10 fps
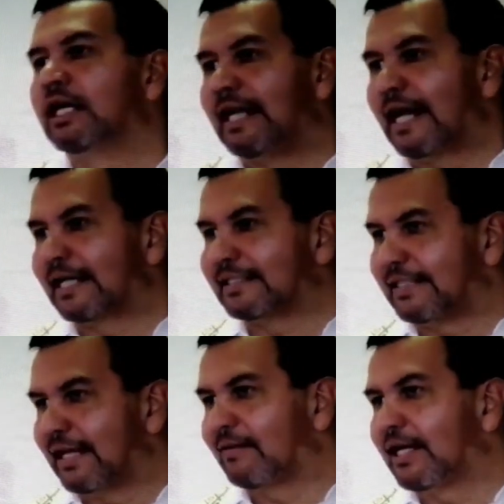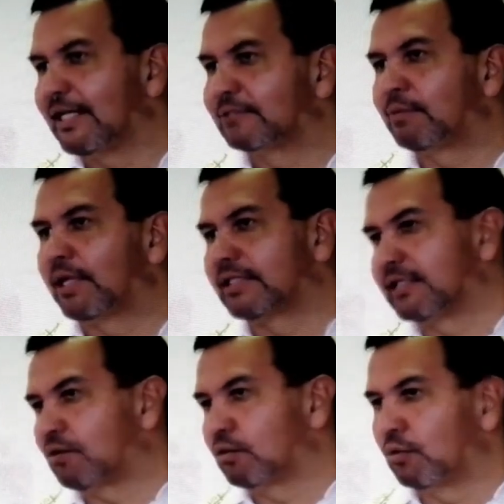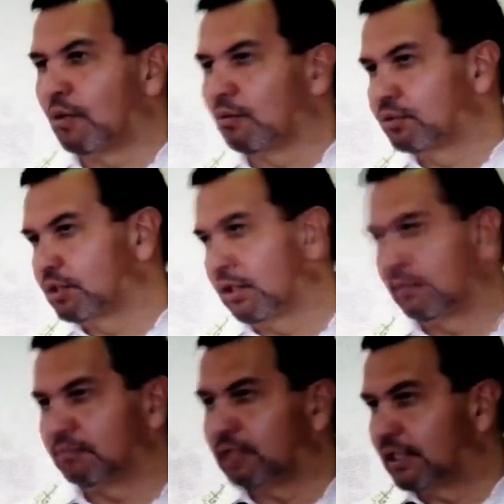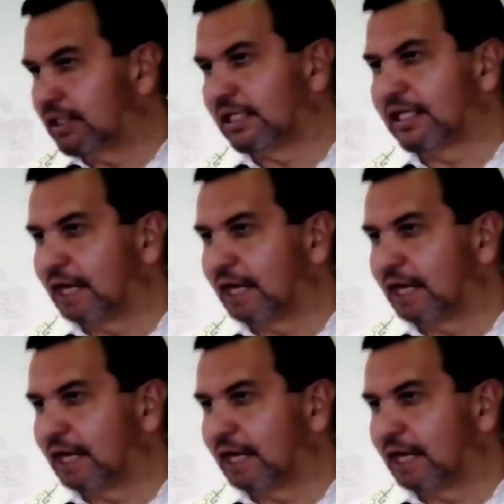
La reserva es para si algún nuevo se, se tiene que dar